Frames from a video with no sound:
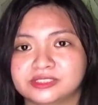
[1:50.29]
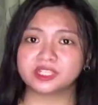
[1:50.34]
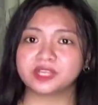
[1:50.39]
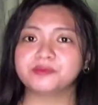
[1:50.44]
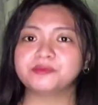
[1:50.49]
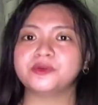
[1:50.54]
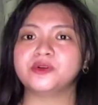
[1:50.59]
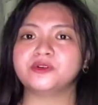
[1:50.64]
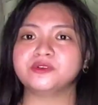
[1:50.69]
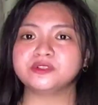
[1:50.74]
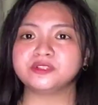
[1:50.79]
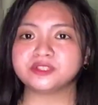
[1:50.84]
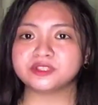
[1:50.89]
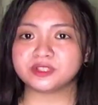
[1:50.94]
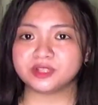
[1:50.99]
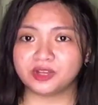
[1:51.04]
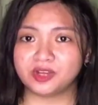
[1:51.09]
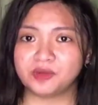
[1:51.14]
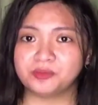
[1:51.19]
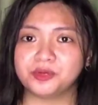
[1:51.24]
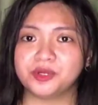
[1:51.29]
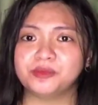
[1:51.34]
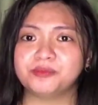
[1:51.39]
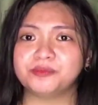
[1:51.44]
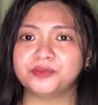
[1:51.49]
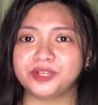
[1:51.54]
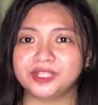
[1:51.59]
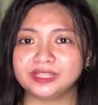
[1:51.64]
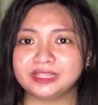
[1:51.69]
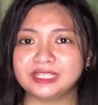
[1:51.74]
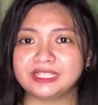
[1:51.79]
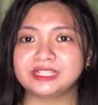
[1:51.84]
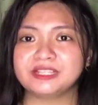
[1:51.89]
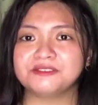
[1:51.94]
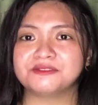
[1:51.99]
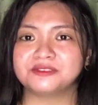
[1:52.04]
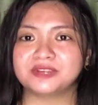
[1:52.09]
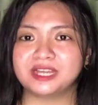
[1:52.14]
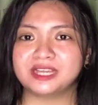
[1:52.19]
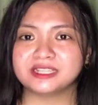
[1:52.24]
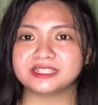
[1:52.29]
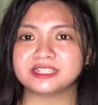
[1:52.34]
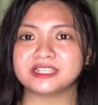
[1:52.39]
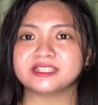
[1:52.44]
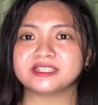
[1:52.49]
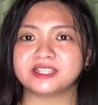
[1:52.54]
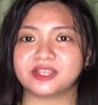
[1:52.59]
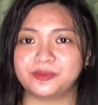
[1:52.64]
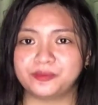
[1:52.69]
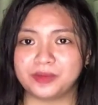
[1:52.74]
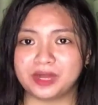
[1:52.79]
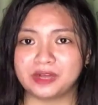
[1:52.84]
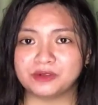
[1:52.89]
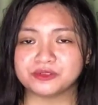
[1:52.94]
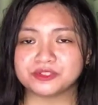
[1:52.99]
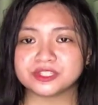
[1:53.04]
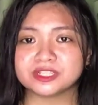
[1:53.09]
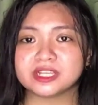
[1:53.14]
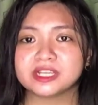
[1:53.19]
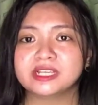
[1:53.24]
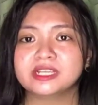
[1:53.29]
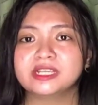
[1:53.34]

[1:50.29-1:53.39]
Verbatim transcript: The most common pointing device is a mouse.